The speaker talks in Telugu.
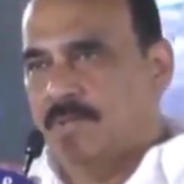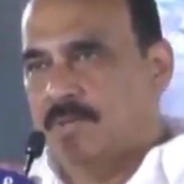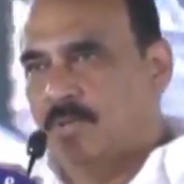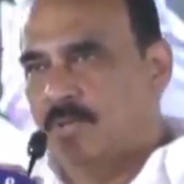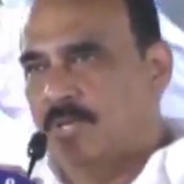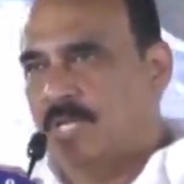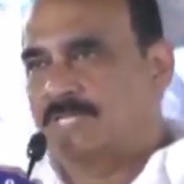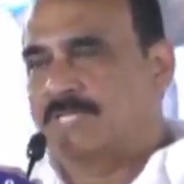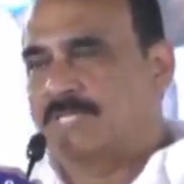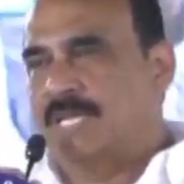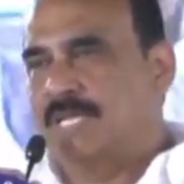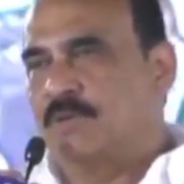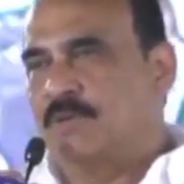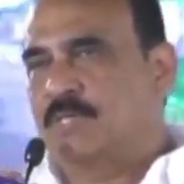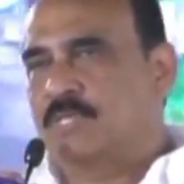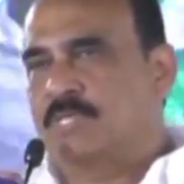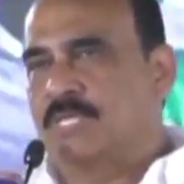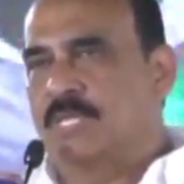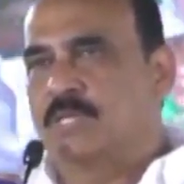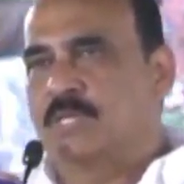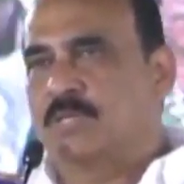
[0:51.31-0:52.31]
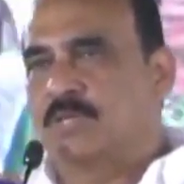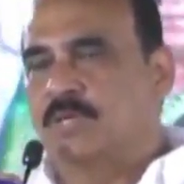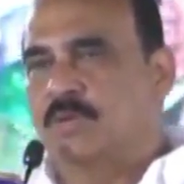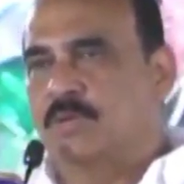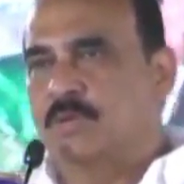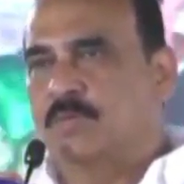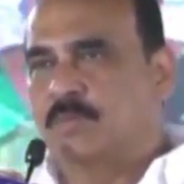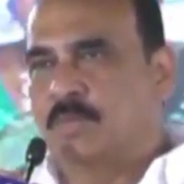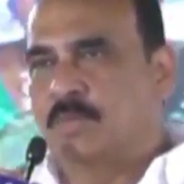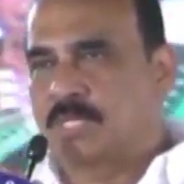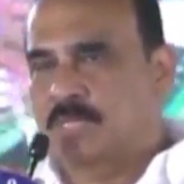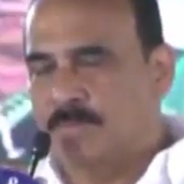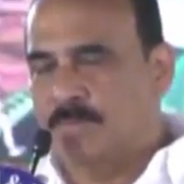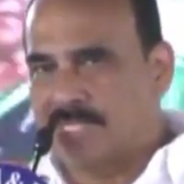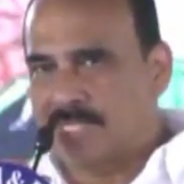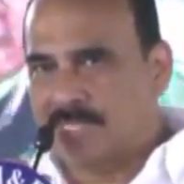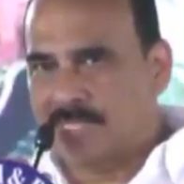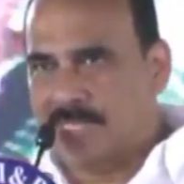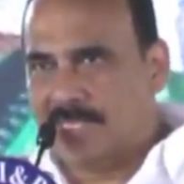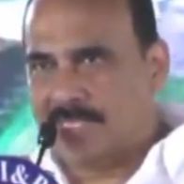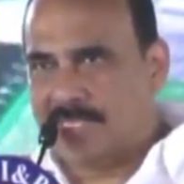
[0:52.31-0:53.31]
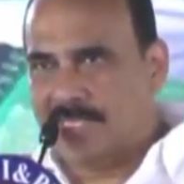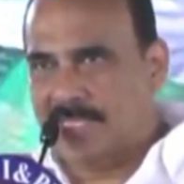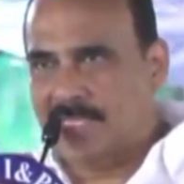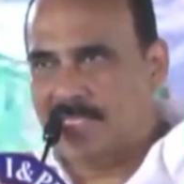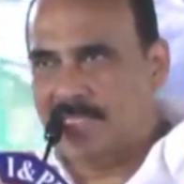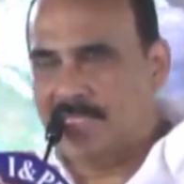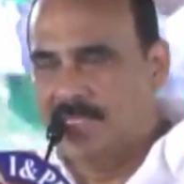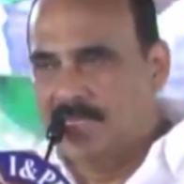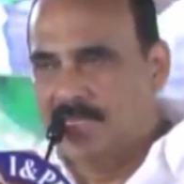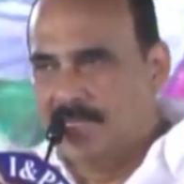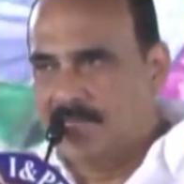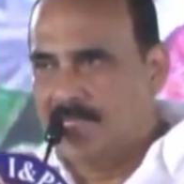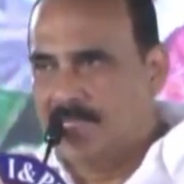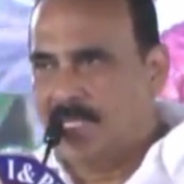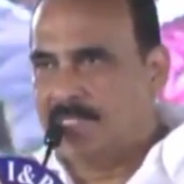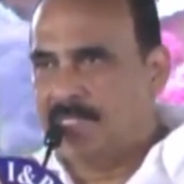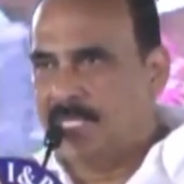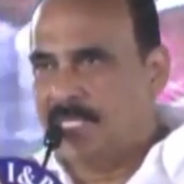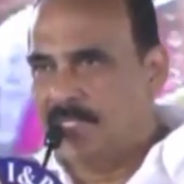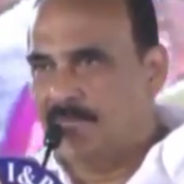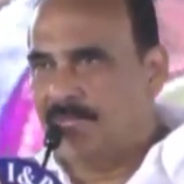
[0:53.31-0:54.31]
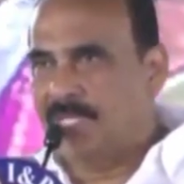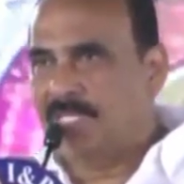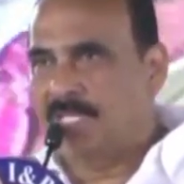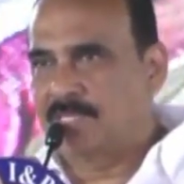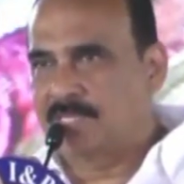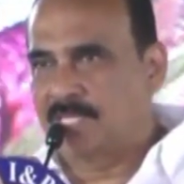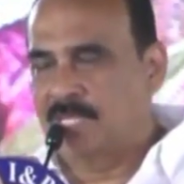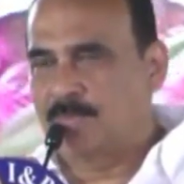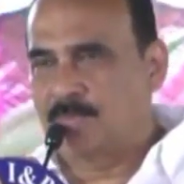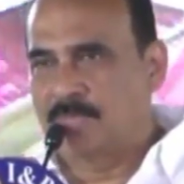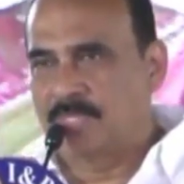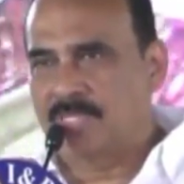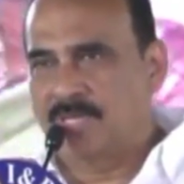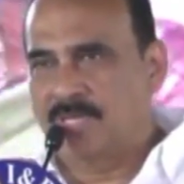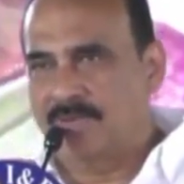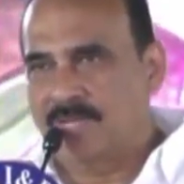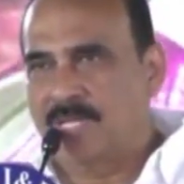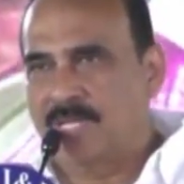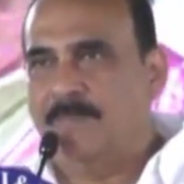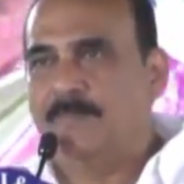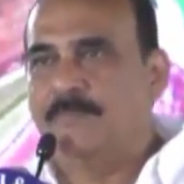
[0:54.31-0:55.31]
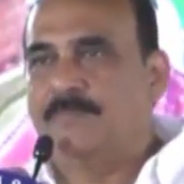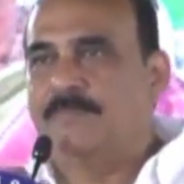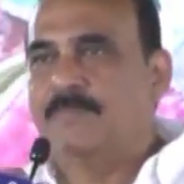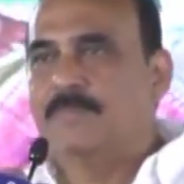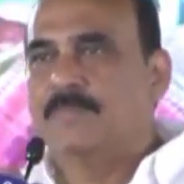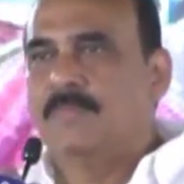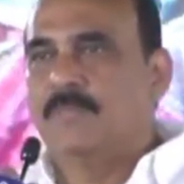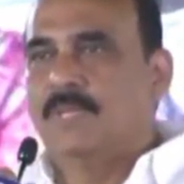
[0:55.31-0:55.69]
రెండోసారి వచ్చినందుకు ముఖ్యమంత్రి గారికి నా ధన్యవాదాలు తెలుపుకుంటా ఉన్నాం